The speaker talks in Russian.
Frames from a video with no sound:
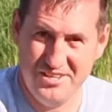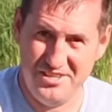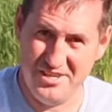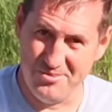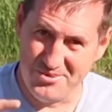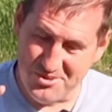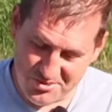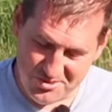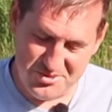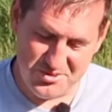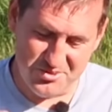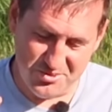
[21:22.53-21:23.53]
Я
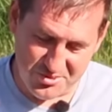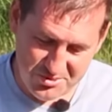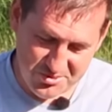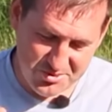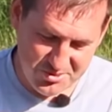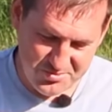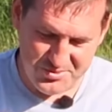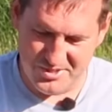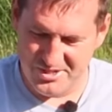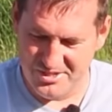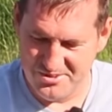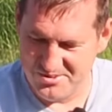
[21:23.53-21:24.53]
потихонечку
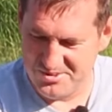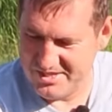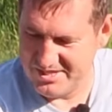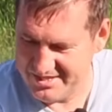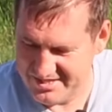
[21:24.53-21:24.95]
укрупняюсь.